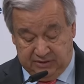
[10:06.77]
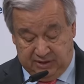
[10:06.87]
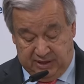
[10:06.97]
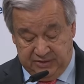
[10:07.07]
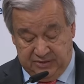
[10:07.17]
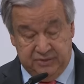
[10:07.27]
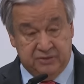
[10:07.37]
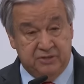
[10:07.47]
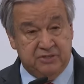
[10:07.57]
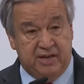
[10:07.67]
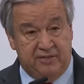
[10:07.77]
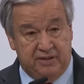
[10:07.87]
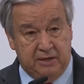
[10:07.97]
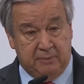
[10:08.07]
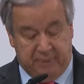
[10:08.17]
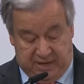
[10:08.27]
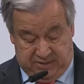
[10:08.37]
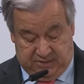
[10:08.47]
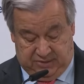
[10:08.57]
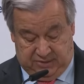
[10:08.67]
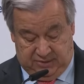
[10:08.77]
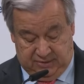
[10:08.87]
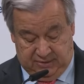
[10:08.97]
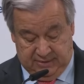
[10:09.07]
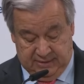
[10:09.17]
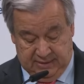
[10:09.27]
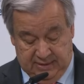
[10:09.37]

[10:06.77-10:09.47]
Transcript: dernière a été la plus chaude jamais enregistrée.